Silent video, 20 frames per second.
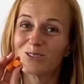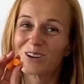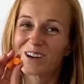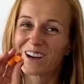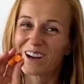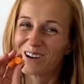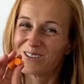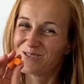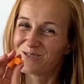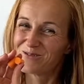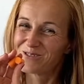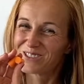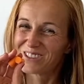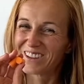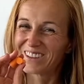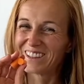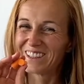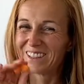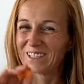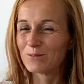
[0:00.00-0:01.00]
cas où vous en
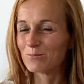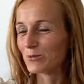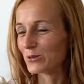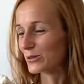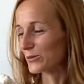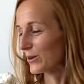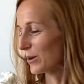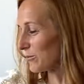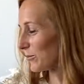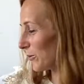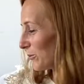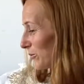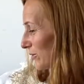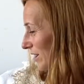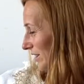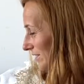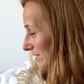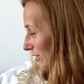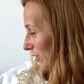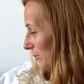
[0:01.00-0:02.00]
ayez besoin pour
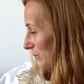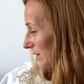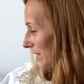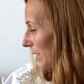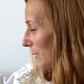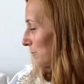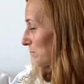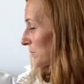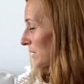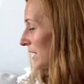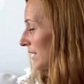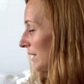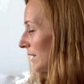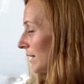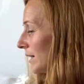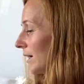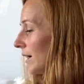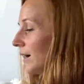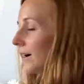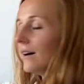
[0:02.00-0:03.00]
pouvoir dormir.
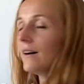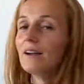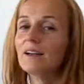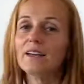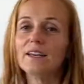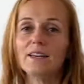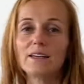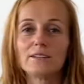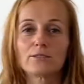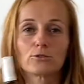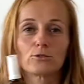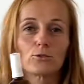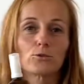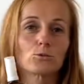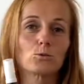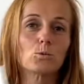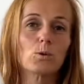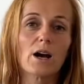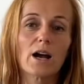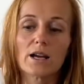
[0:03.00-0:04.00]
Euh, et
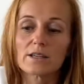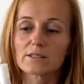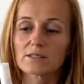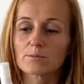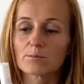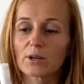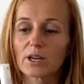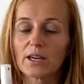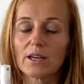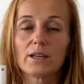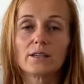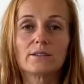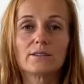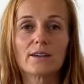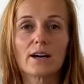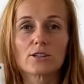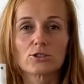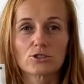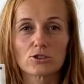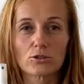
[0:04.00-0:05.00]
surtout un spray
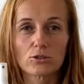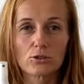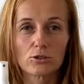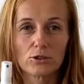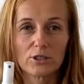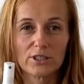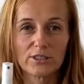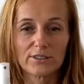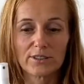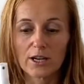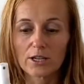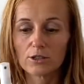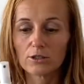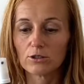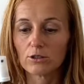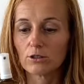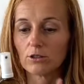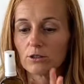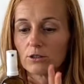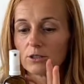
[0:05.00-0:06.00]
d'argent colloïdal.
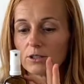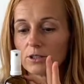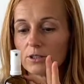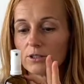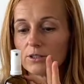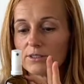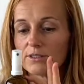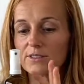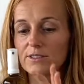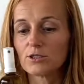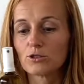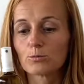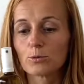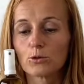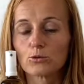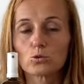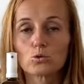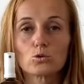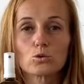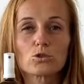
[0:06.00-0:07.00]
Euh, ici, je prends
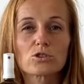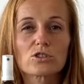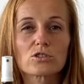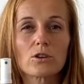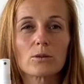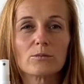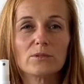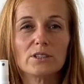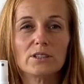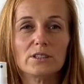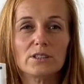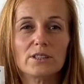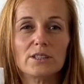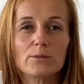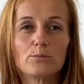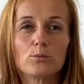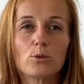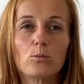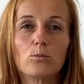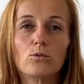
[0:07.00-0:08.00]
toujours 100 ml
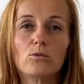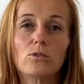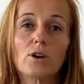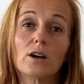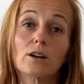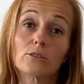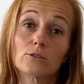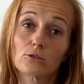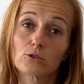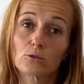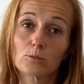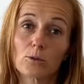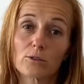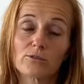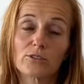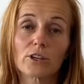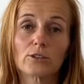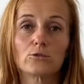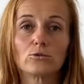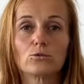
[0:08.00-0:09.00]
pour pouvoir non seulement
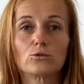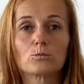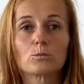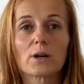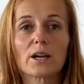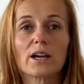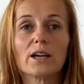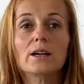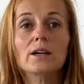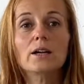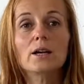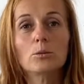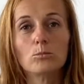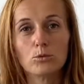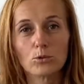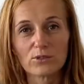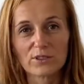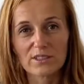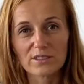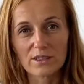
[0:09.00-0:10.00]
faire du spray
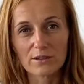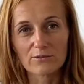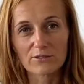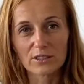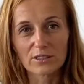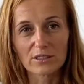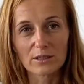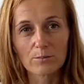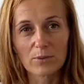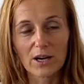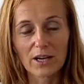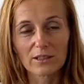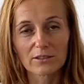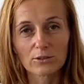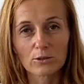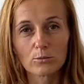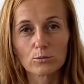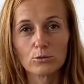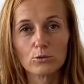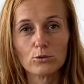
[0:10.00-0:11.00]
pour désinfecter par
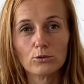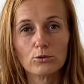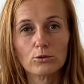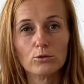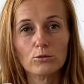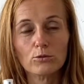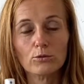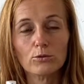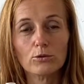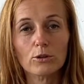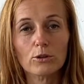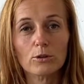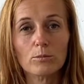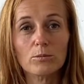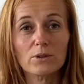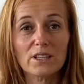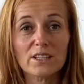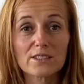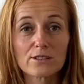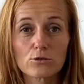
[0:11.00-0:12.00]
exemple une,
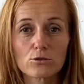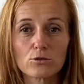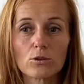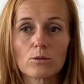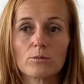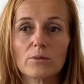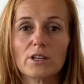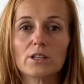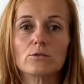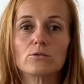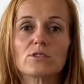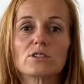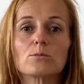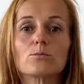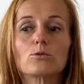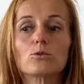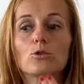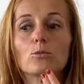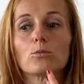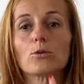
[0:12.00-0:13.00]
blessure, mais aussi
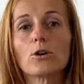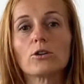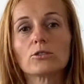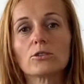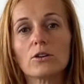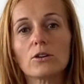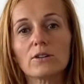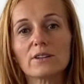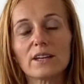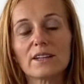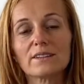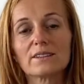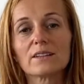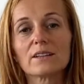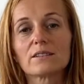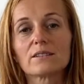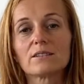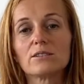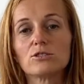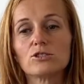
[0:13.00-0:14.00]
pour le prendre en interne
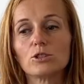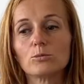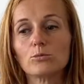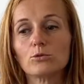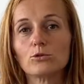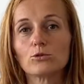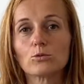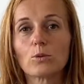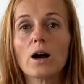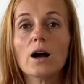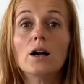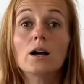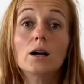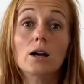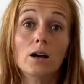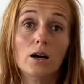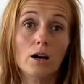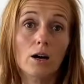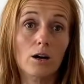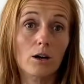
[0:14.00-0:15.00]
si j'ai besoin
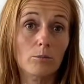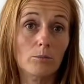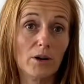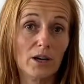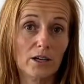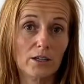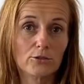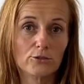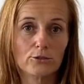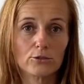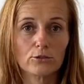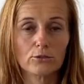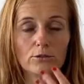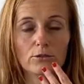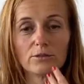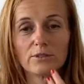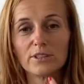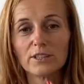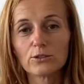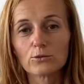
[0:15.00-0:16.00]
ben, de
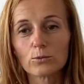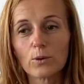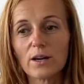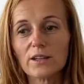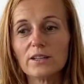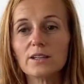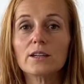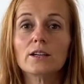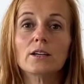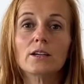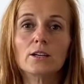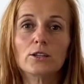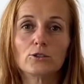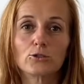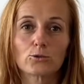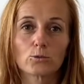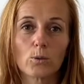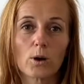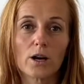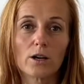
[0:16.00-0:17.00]
nettoyer
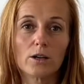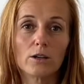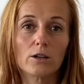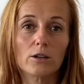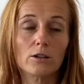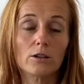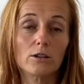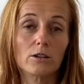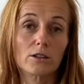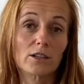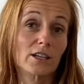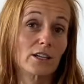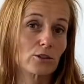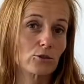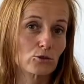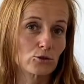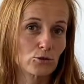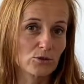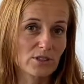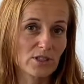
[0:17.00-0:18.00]
soit quelque
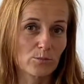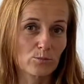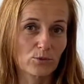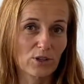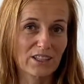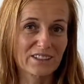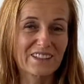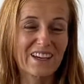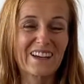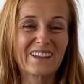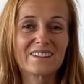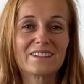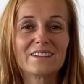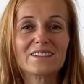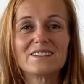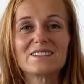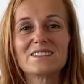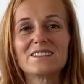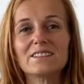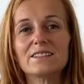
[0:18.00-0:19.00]
chose qui pourrait être
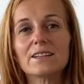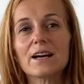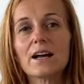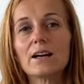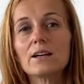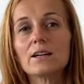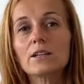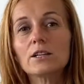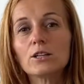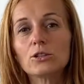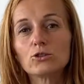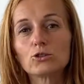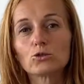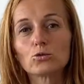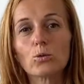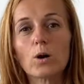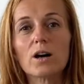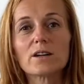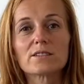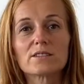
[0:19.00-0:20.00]
intestinal,
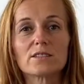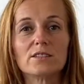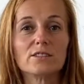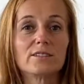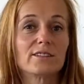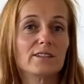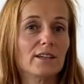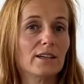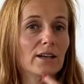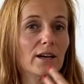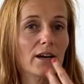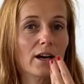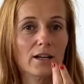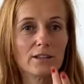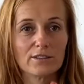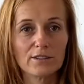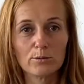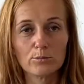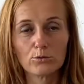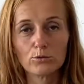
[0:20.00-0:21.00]
soit si c'est un
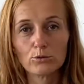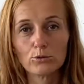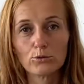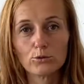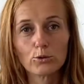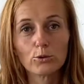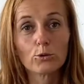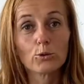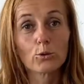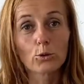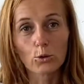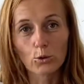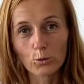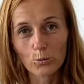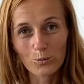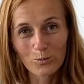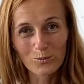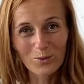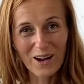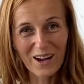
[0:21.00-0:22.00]
début de
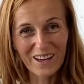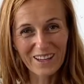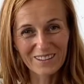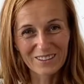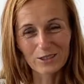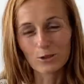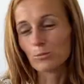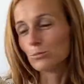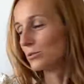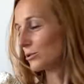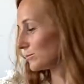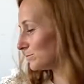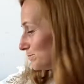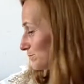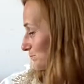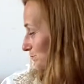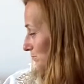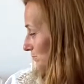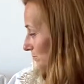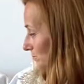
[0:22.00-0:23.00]
rhume par exemple.
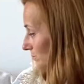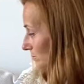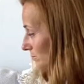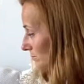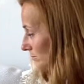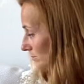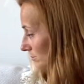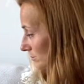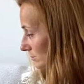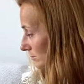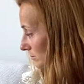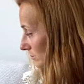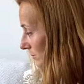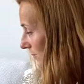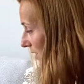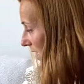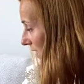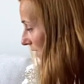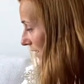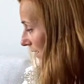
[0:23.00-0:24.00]

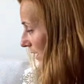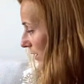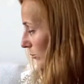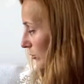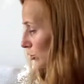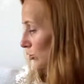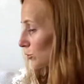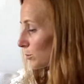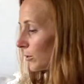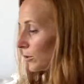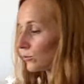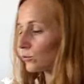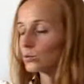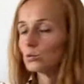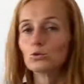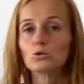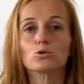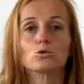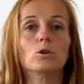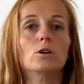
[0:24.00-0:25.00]
Également, je prends
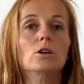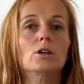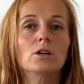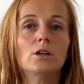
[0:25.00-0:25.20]
toujours